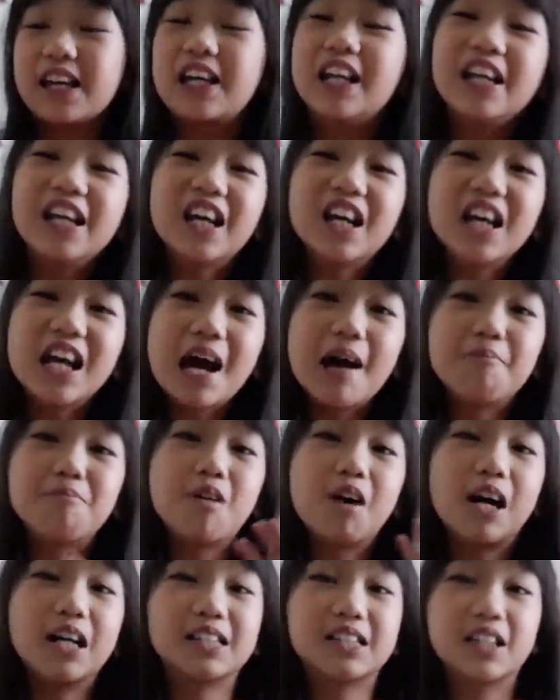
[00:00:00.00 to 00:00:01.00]
Clear lang
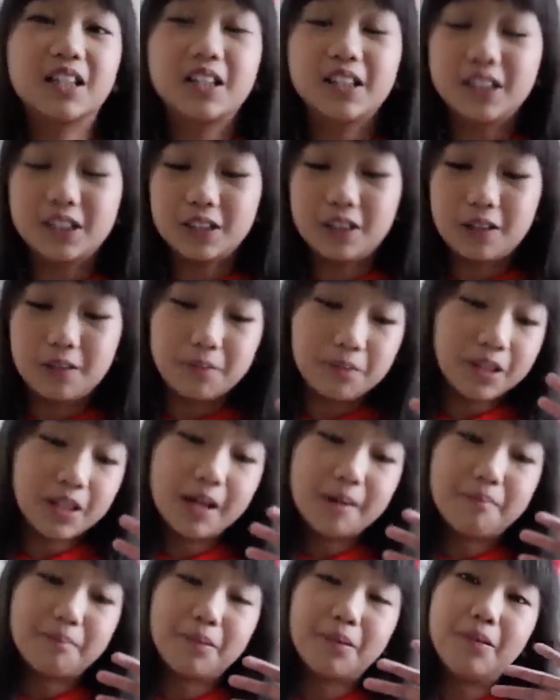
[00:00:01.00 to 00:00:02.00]
po kasi gusto ko
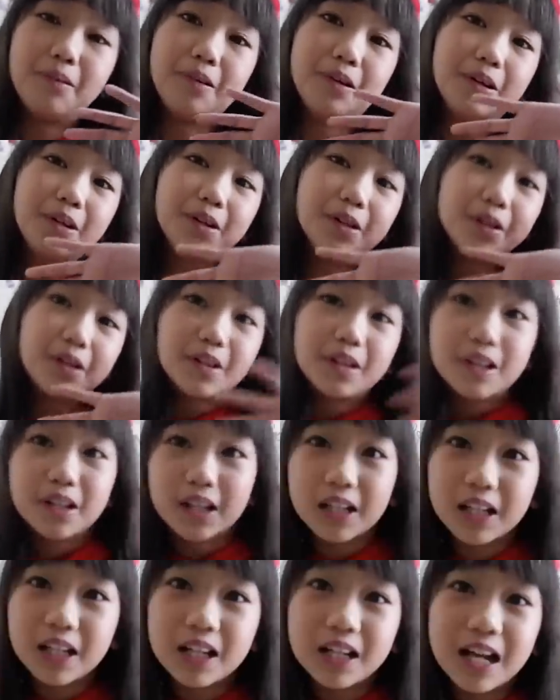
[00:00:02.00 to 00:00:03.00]
muna pong
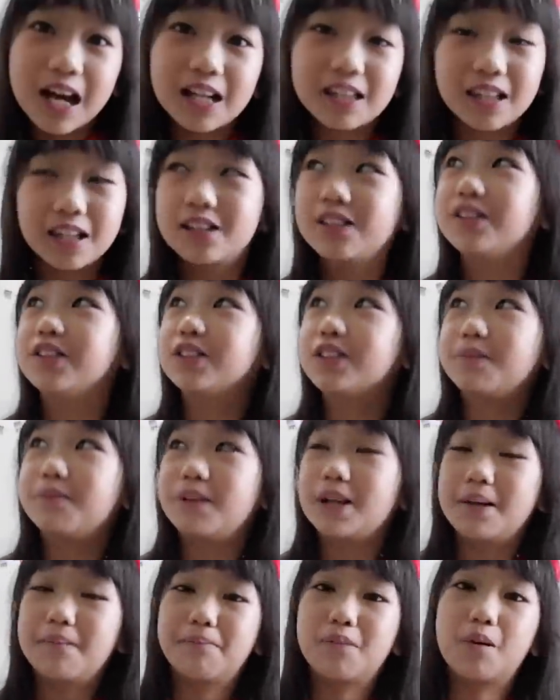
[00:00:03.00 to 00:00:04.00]
clear lahat at gusto ko
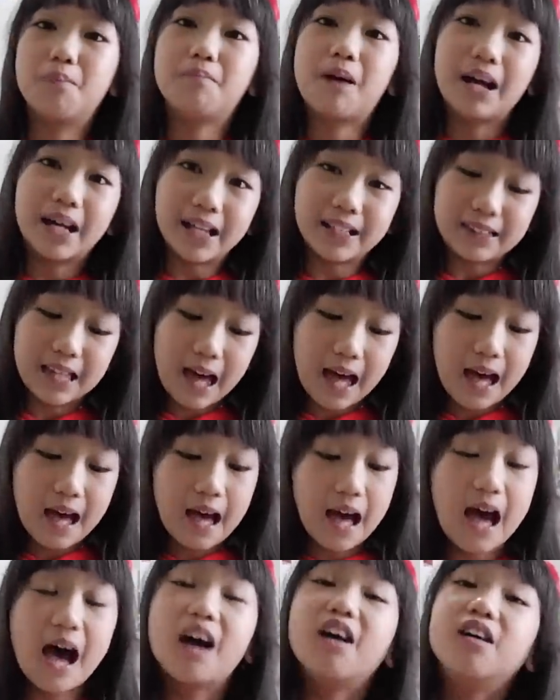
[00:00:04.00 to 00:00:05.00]
rin pong makita
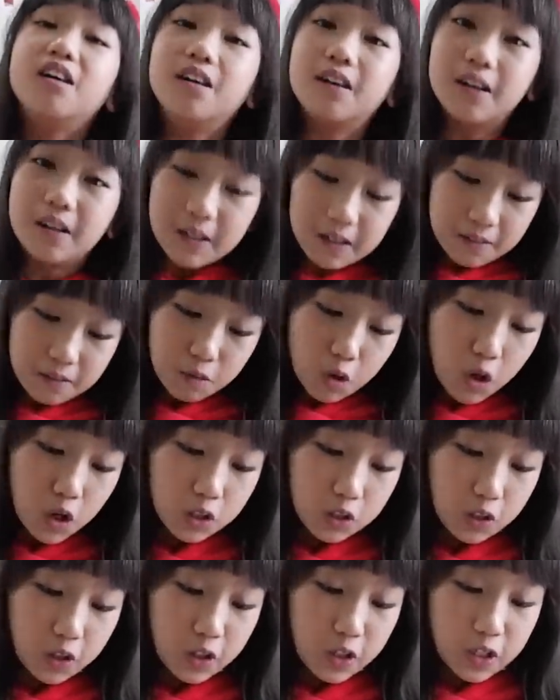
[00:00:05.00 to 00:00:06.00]
ang
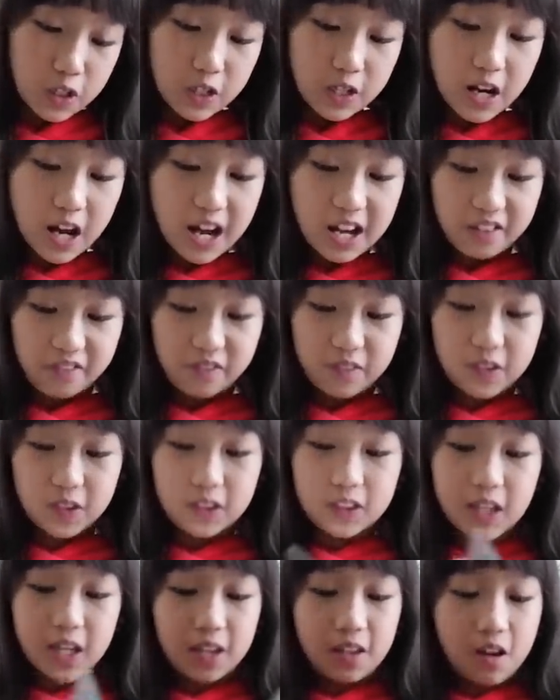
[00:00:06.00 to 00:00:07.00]
color ng iPhone
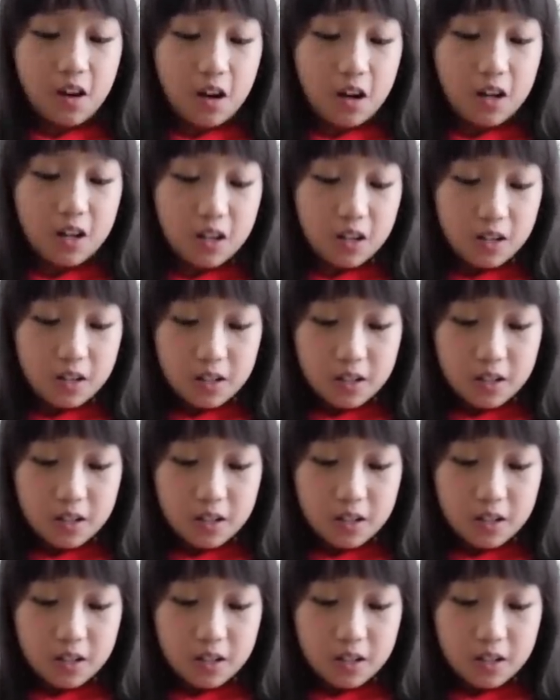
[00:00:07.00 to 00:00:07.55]
10R.